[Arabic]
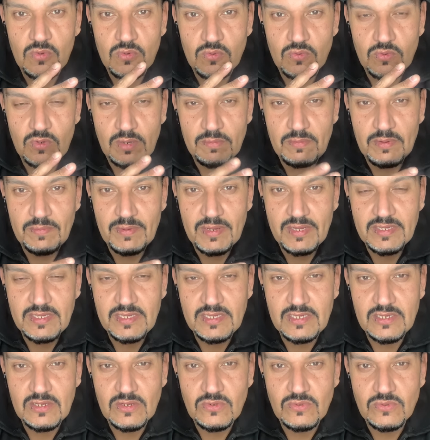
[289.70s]
لما بقى
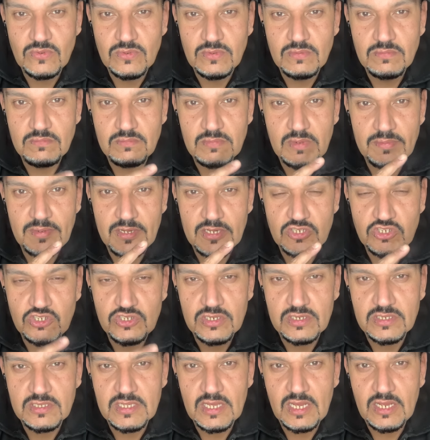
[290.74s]
يجي لو ما بقاش
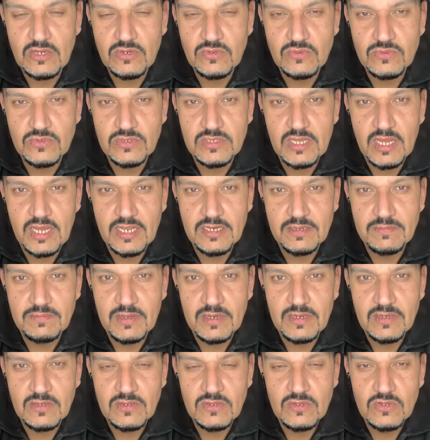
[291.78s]
يرتاح لوجود
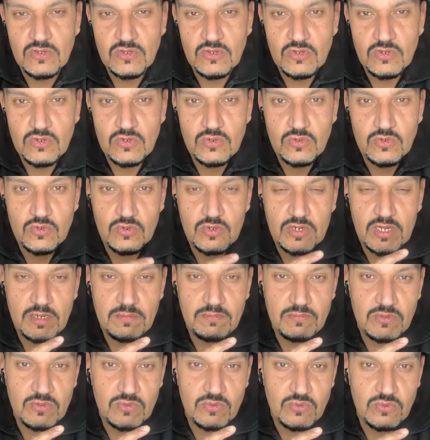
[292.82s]
انيبال وكان
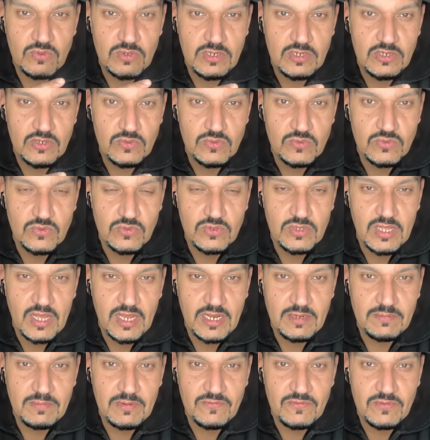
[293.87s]
بيقول ان وجود
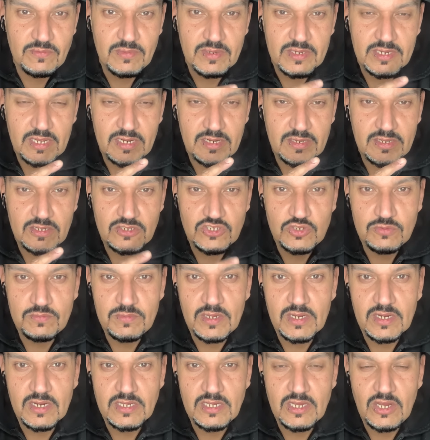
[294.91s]
انابل في المكان كانش
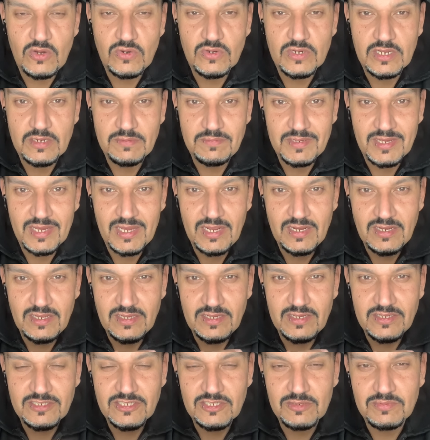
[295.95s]
بيريحه كان بيخليه
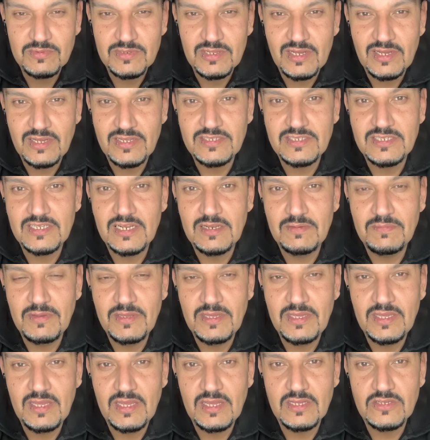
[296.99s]
يحس بطاقه
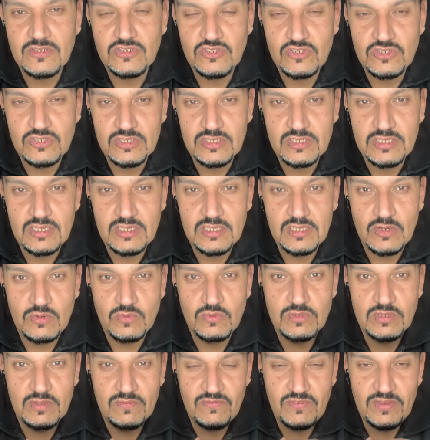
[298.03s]
سلبيه شديده
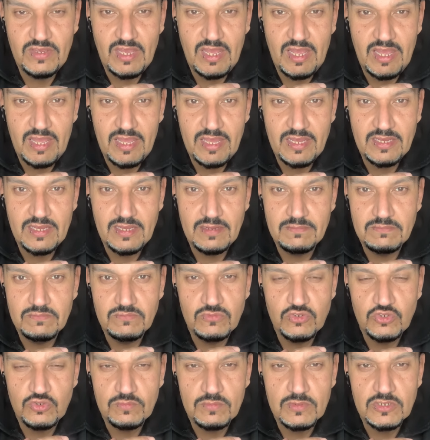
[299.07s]
وان في حاجه
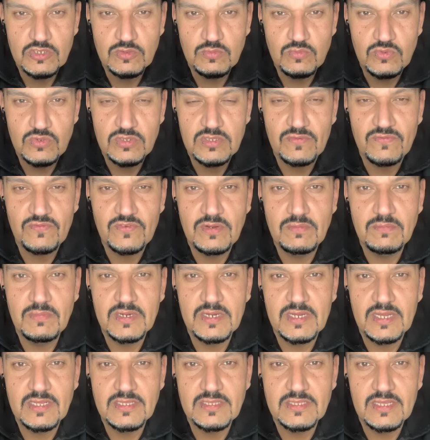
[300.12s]
مش مظبوطه في
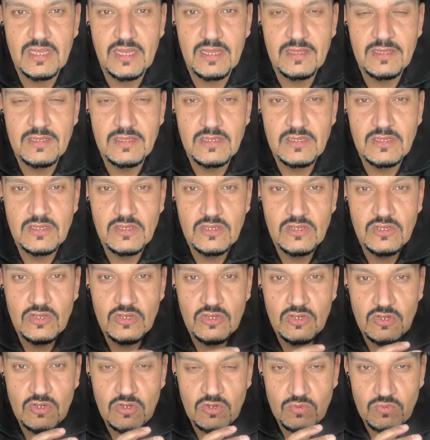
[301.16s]
المكان ده
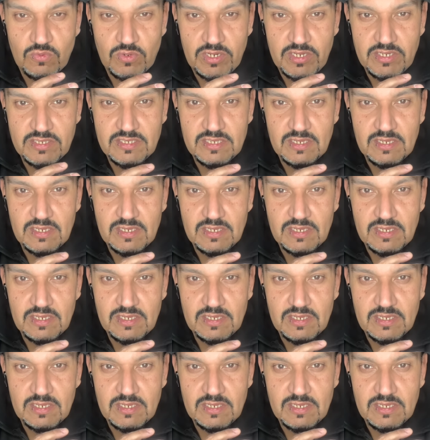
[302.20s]
ويحس